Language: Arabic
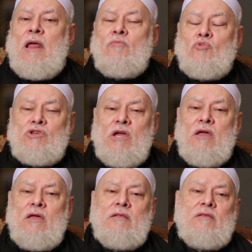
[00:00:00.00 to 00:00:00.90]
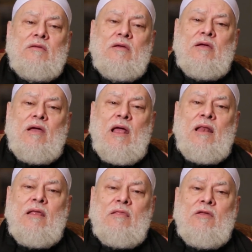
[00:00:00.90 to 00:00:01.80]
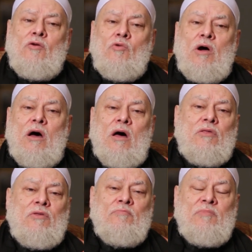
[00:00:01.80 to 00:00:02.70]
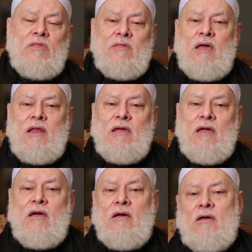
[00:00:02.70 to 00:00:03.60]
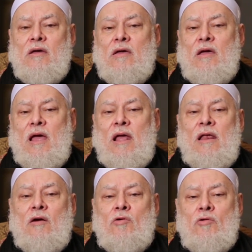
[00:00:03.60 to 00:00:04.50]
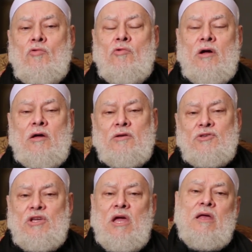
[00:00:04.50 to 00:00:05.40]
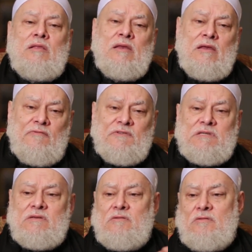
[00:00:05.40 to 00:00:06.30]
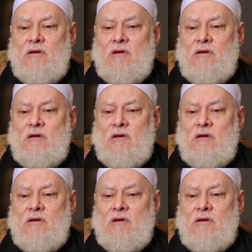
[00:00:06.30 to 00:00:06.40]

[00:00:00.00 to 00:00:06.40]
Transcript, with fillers: المجاهد الذي هو اعظم من ذلك ألا وهو جهاد النفس